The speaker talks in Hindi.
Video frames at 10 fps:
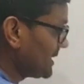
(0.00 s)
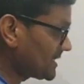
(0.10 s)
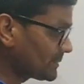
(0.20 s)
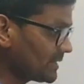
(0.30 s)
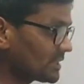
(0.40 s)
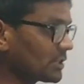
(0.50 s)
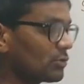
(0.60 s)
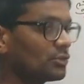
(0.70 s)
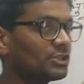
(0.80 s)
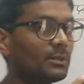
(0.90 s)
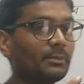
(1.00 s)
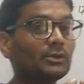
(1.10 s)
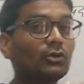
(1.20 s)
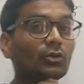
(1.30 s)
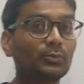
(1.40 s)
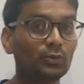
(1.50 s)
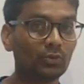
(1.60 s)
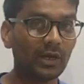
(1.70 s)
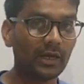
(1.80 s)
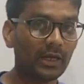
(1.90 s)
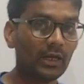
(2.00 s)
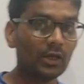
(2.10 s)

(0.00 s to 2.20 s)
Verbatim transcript: बीच में से कौन सा पद लुप्त हुआ है